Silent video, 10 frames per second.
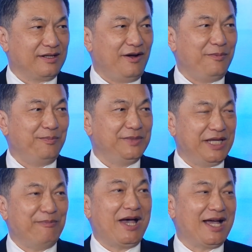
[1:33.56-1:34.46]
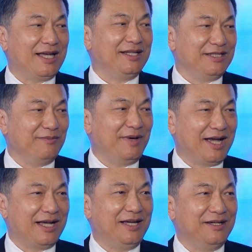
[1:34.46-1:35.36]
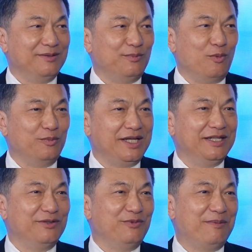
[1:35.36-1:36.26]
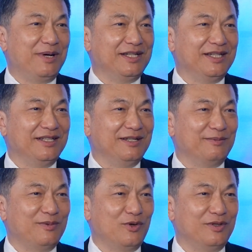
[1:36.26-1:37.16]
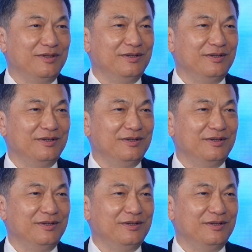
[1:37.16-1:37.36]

ก็ดีมากครับดีมากครับ ผมได้ยินว่าบางทีเนี่ยคน